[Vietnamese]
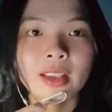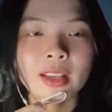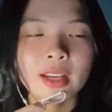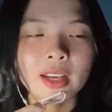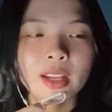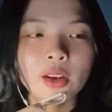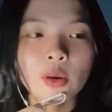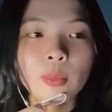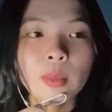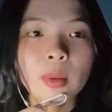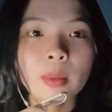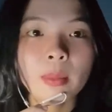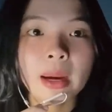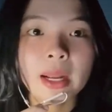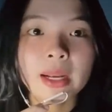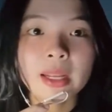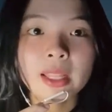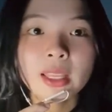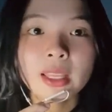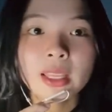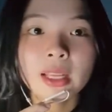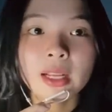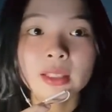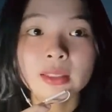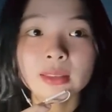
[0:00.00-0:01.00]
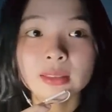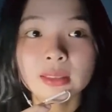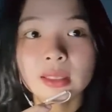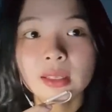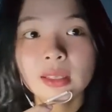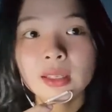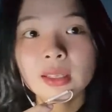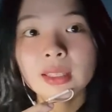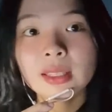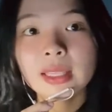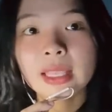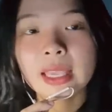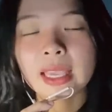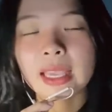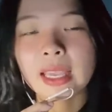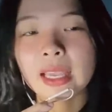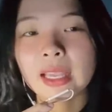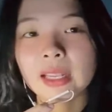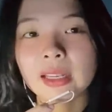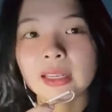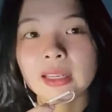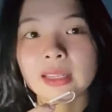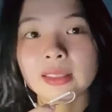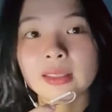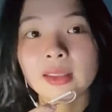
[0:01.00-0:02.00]
cái lúc mà ba đi gần tới
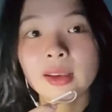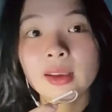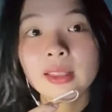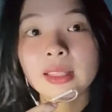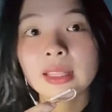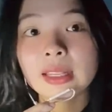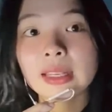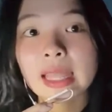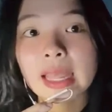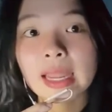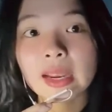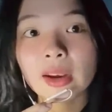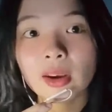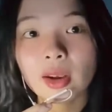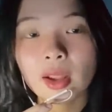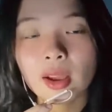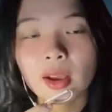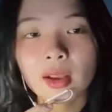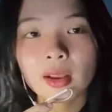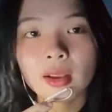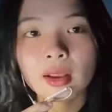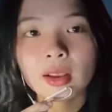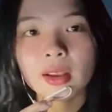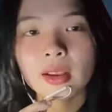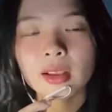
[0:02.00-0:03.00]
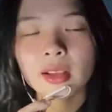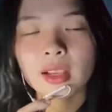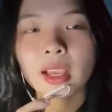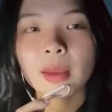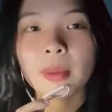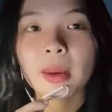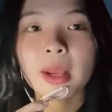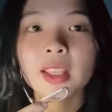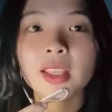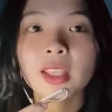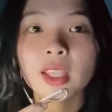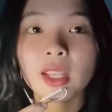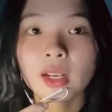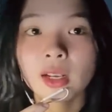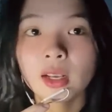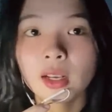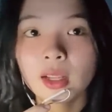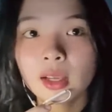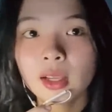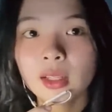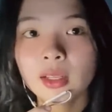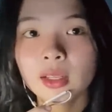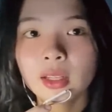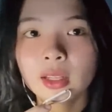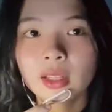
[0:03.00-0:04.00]
nhà là tới tảng đá đó đó cái ba nhìn
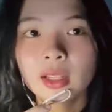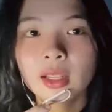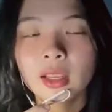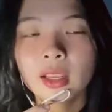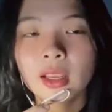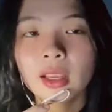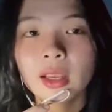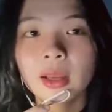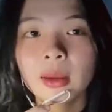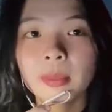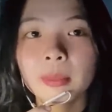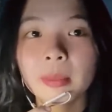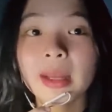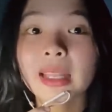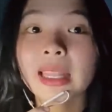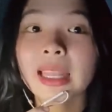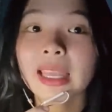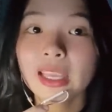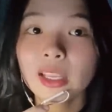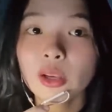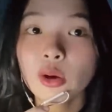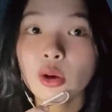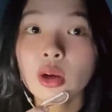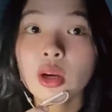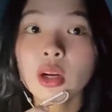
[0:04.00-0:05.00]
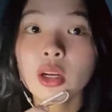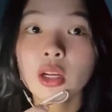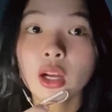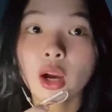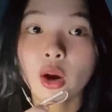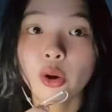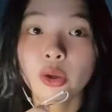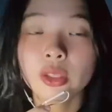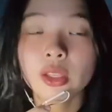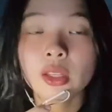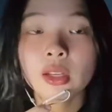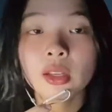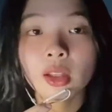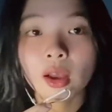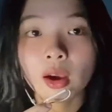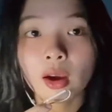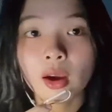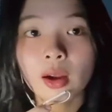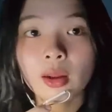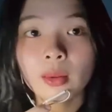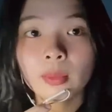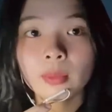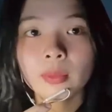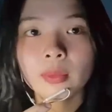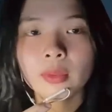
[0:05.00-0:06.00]
lên ba thấy có người ngồi trên
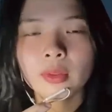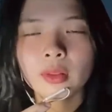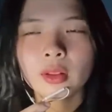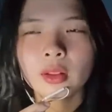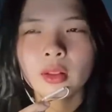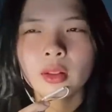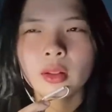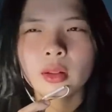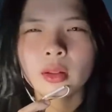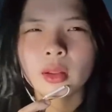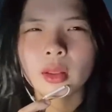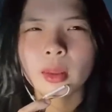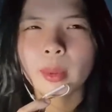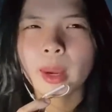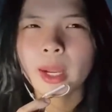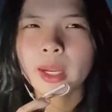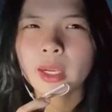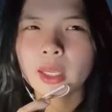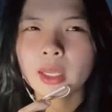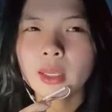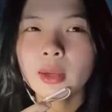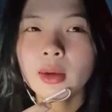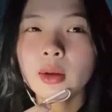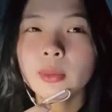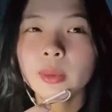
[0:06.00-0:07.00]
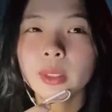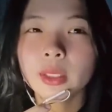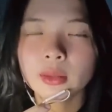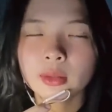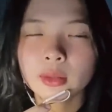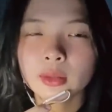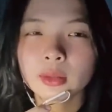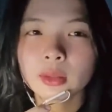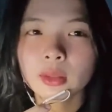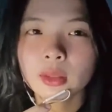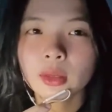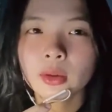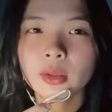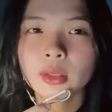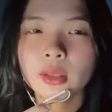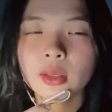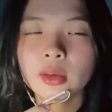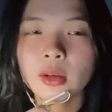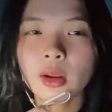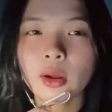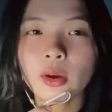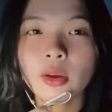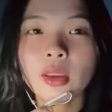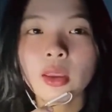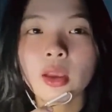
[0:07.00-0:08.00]
đó là ba nghĩ người bình thường thôi
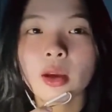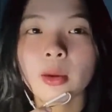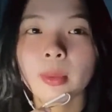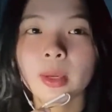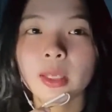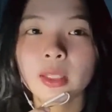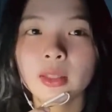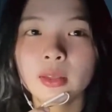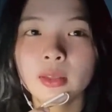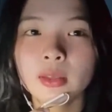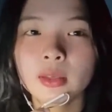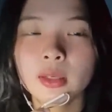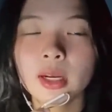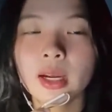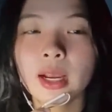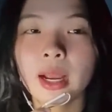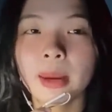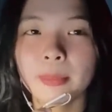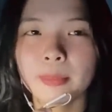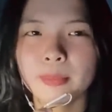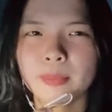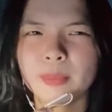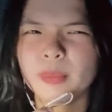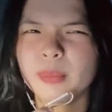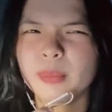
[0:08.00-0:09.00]
chứ đó giờ ba chưa có gặp